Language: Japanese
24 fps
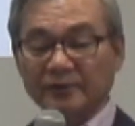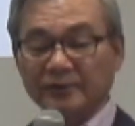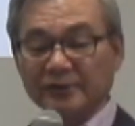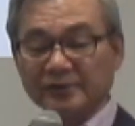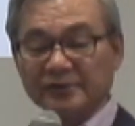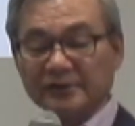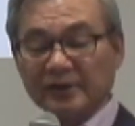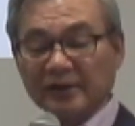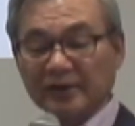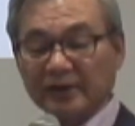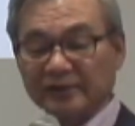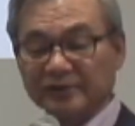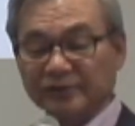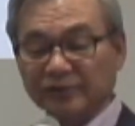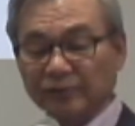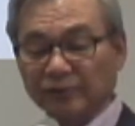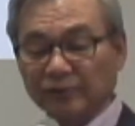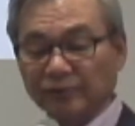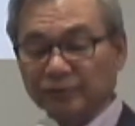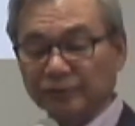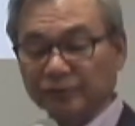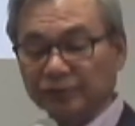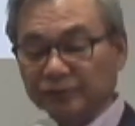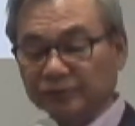ですからそ
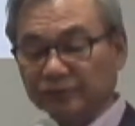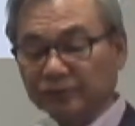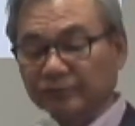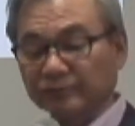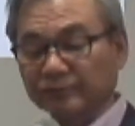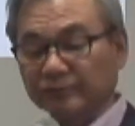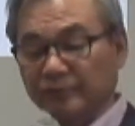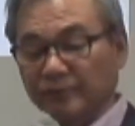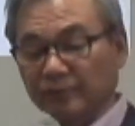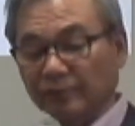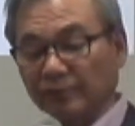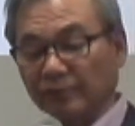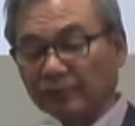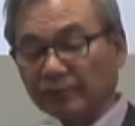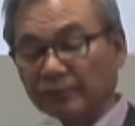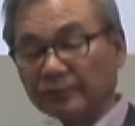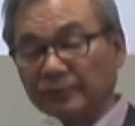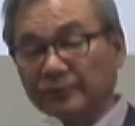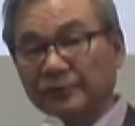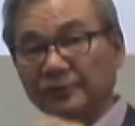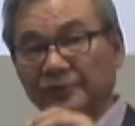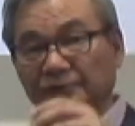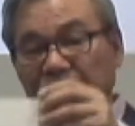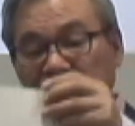れを除くと、
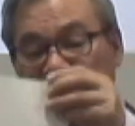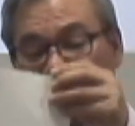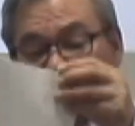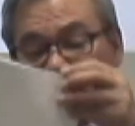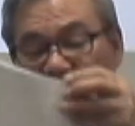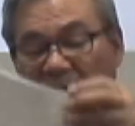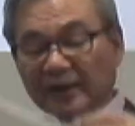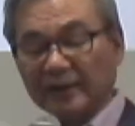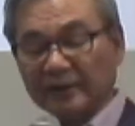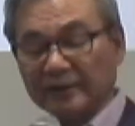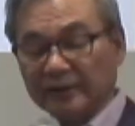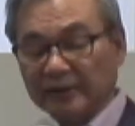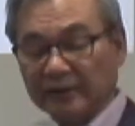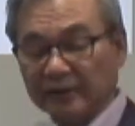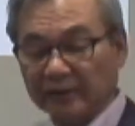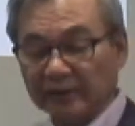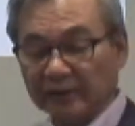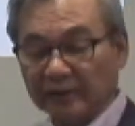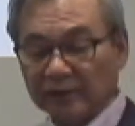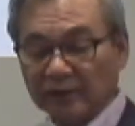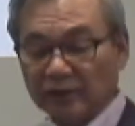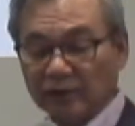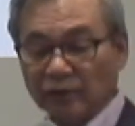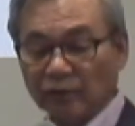つま
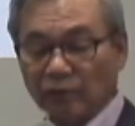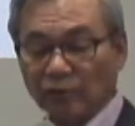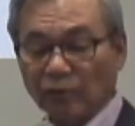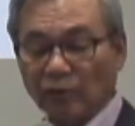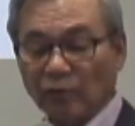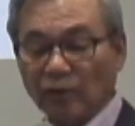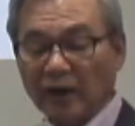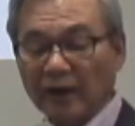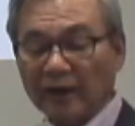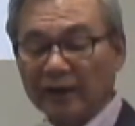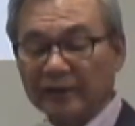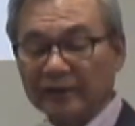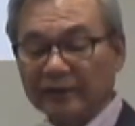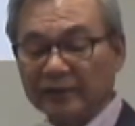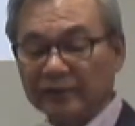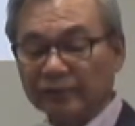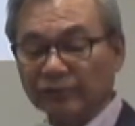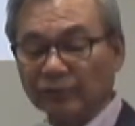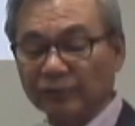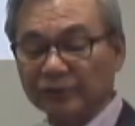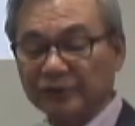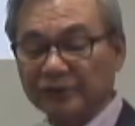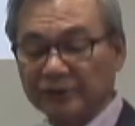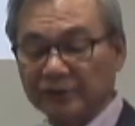り終わり
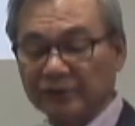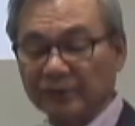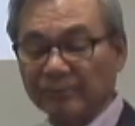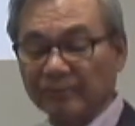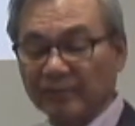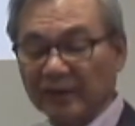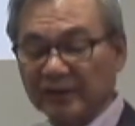の日、